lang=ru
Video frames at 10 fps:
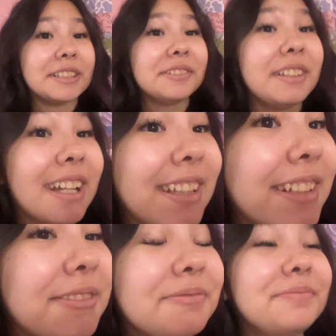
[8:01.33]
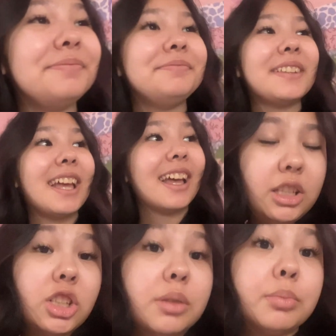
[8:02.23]
Ну ладно.
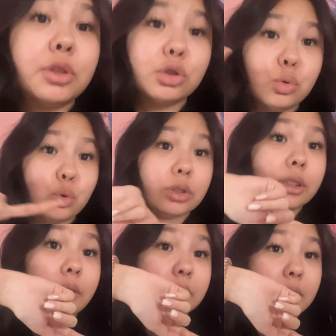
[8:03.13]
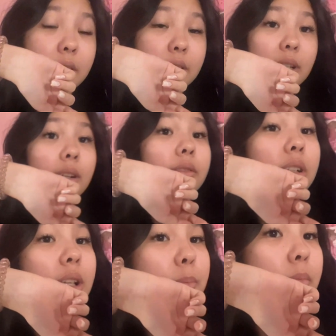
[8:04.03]
Сейчас пойду завтракать. А
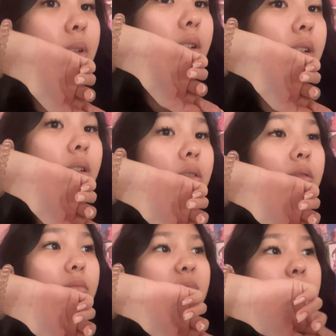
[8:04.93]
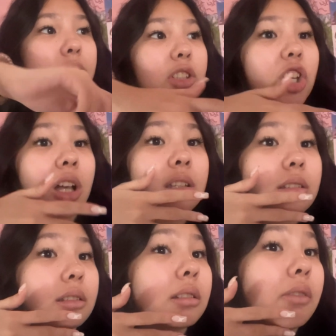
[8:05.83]
время
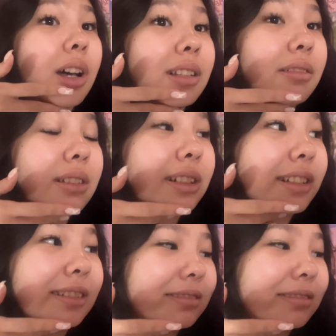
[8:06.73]
час-два, наверное.